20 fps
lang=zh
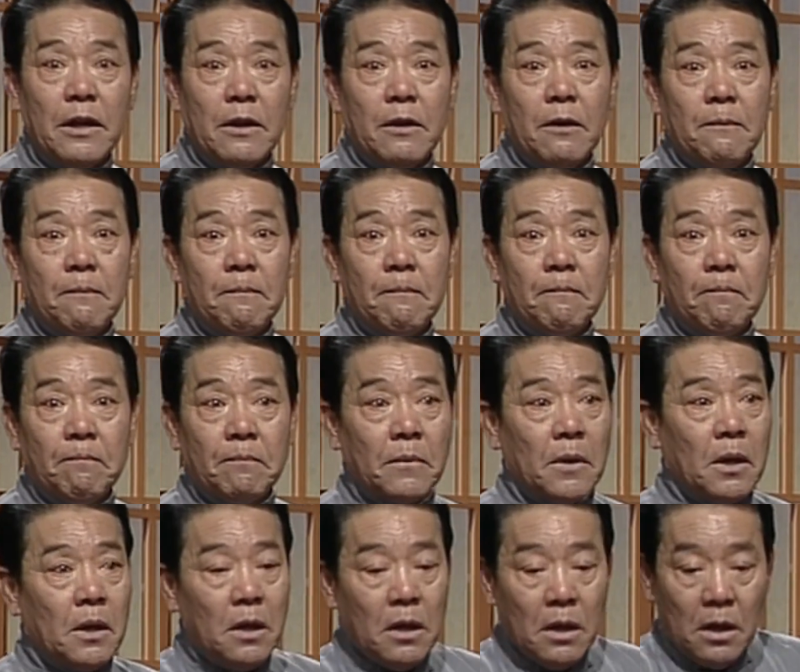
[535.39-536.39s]
头，
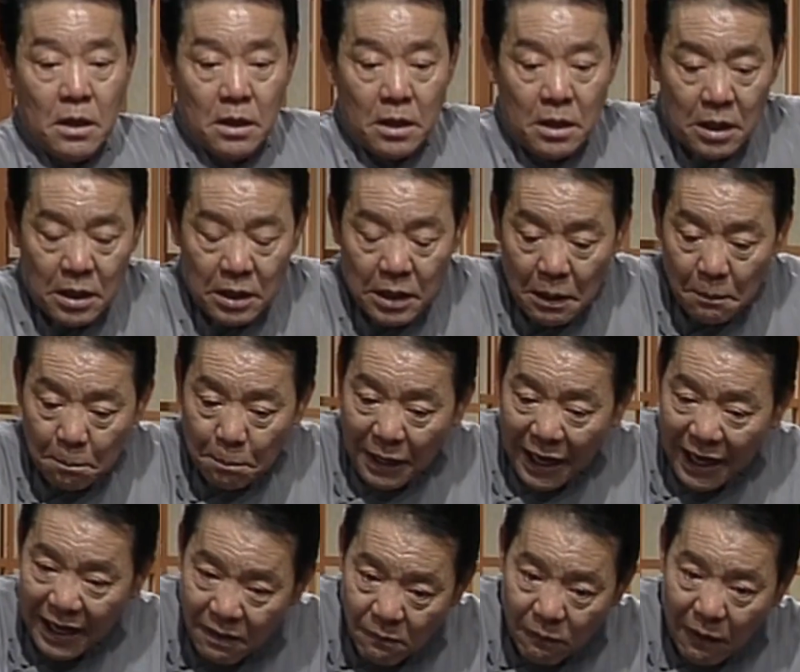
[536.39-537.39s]
一定
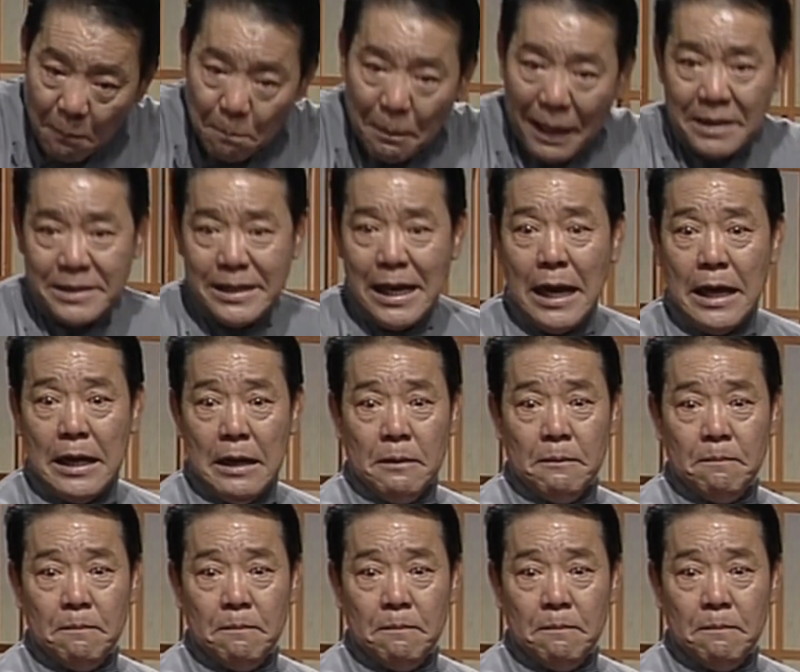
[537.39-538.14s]
陪王伴驾。